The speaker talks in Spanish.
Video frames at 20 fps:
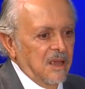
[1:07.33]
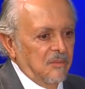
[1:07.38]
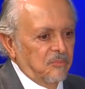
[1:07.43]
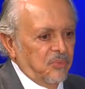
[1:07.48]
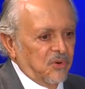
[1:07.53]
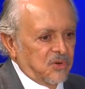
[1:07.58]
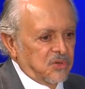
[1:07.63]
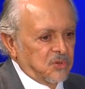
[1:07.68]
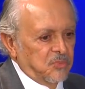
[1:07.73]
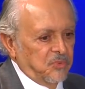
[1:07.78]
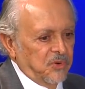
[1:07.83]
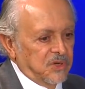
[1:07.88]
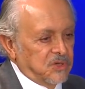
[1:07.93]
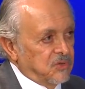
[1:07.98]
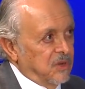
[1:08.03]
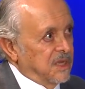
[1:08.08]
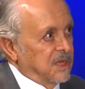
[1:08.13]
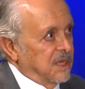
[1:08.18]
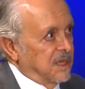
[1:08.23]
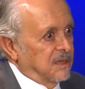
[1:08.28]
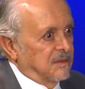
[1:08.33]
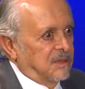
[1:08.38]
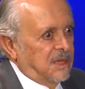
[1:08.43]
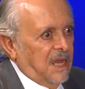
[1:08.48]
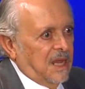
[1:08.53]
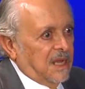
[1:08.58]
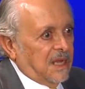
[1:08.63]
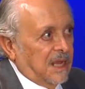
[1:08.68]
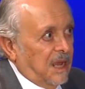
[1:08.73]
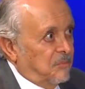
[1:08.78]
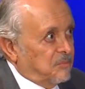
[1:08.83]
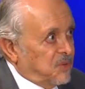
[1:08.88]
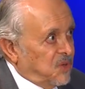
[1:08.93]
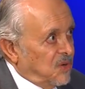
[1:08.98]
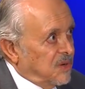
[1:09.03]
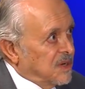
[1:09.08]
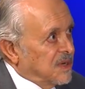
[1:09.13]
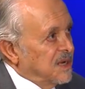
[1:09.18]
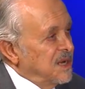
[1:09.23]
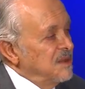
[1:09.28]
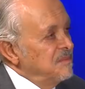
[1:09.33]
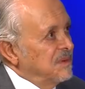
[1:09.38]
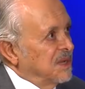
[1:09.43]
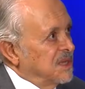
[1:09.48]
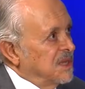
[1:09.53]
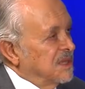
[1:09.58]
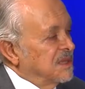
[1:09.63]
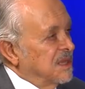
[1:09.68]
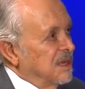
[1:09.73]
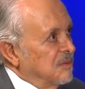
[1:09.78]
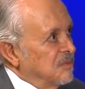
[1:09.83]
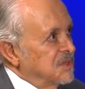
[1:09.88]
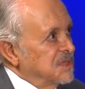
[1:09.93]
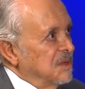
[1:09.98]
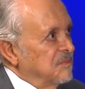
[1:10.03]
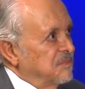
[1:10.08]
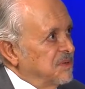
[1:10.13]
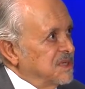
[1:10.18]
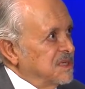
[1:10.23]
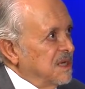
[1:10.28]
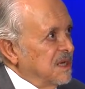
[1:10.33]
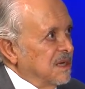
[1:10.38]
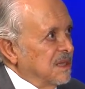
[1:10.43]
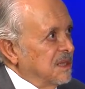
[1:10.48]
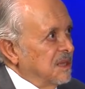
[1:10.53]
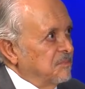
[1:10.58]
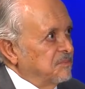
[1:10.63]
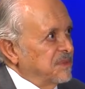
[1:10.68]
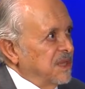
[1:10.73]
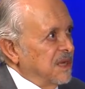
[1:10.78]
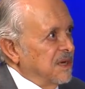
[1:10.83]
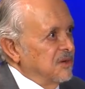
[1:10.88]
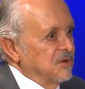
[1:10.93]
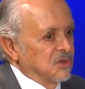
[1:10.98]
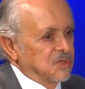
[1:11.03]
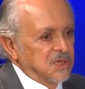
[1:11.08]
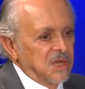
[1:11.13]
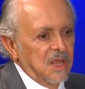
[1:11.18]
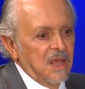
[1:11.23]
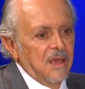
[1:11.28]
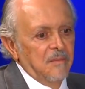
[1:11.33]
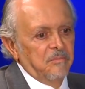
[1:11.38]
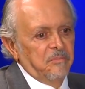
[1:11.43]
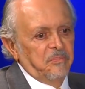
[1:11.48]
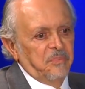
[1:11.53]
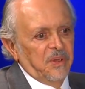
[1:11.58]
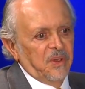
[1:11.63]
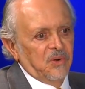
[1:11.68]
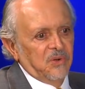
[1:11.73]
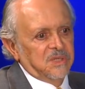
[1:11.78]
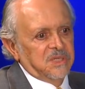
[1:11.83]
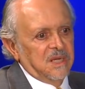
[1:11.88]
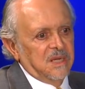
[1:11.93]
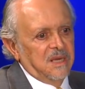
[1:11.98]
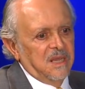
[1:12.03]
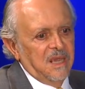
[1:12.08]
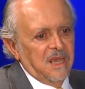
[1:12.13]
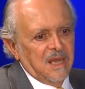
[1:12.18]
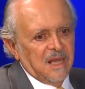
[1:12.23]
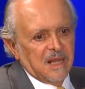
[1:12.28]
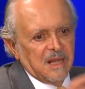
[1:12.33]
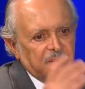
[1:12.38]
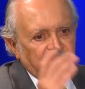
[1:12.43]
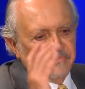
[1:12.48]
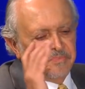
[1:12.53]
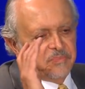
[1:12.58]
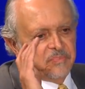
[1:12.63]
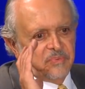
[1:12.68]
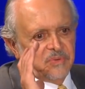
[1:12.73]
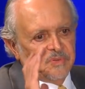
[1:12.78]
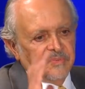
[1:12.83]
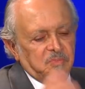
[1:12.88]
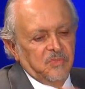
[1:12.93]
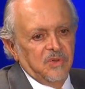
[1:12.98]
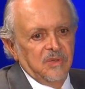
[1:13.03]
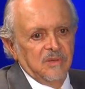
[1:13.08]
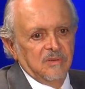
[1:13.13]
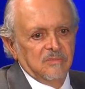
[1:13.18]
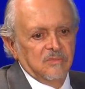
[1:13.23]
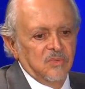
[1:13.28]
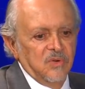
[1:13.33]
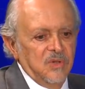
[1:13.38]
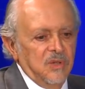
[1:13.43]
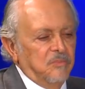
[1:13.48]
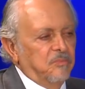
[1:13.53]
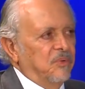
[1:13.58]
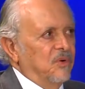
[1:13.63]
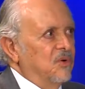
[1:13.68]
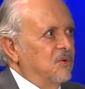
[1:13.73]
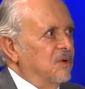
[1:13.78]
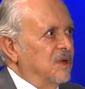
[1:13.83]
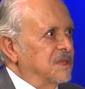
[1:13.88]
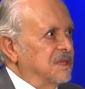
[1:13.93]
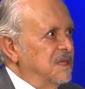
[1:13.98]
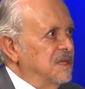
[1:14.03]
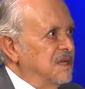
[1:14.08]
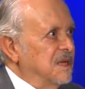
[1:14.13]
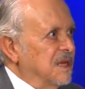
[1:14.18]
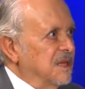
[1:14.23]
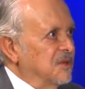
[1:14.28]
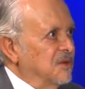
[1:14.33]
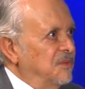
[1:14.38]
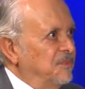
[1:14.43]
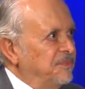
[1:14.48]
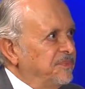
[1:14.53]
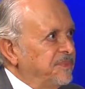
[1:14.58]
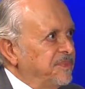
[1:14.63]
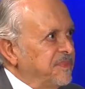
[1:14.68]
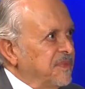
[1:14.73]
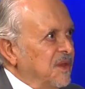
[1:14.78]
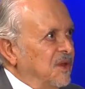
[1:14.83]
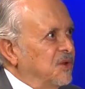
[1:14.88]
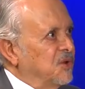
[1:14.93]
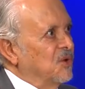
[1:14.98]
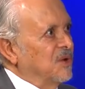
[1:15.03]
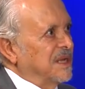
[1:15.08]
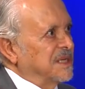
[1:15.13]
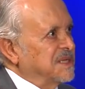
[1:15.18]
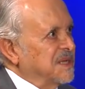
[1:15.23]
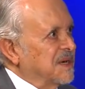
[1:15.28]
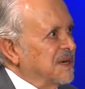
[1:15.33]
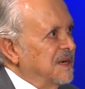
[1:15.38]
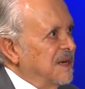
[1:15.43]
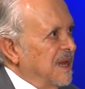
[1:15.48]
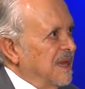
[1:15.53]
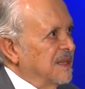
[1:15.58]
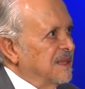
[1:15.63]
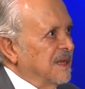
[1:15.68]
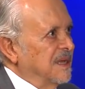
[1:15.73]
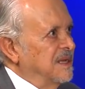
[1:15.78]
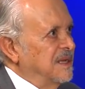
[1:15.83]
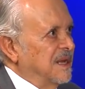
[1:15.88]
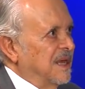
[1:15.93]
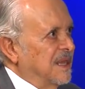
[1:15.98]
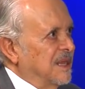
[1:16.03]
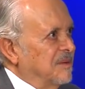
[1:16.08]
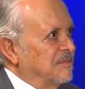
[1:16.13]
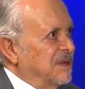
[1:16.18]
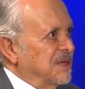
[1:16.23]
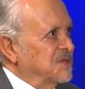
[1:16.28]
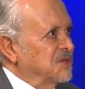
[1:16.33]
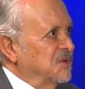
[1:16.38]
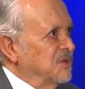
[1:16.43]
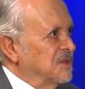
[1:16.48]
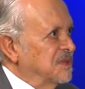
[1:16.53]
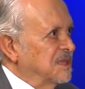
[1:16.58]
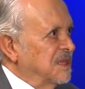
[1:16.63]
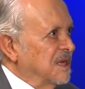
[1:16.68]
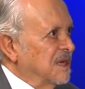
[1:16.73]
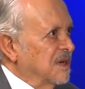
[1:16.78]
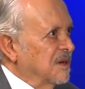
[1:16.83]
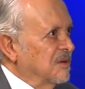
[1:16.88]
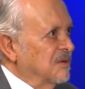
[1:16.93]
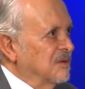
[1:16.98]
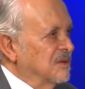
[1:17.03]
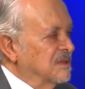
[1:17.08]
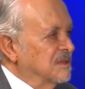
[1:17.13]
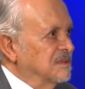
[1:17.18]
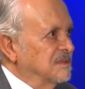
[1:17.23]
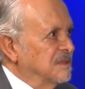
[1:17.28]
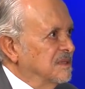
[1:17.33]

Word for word: Por supuesto, hay que, ya cambió el clima, ya tenemos que empezar a adaptarnos, pero sería pues muy, muy poco atinado no hacer nada y nada más contar con,